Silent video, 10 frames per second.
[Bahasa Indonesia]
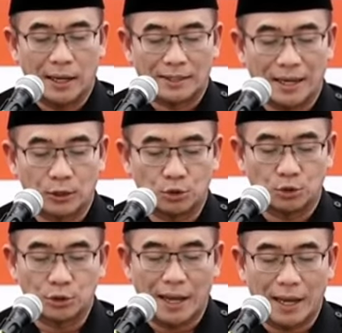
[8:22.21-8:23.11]

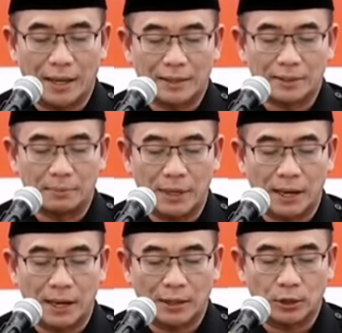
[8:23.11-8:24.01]

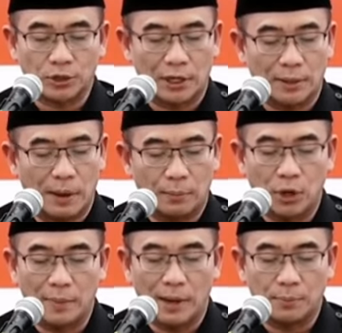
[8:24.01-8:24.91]

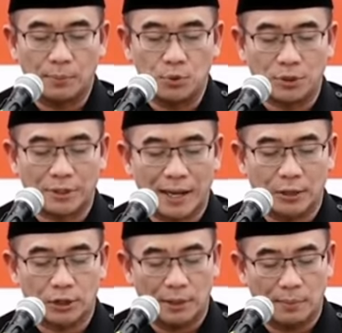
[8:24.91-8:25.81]

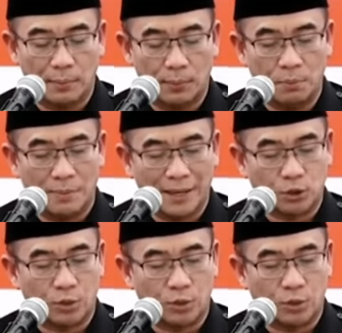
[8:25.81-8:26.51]
1.955.154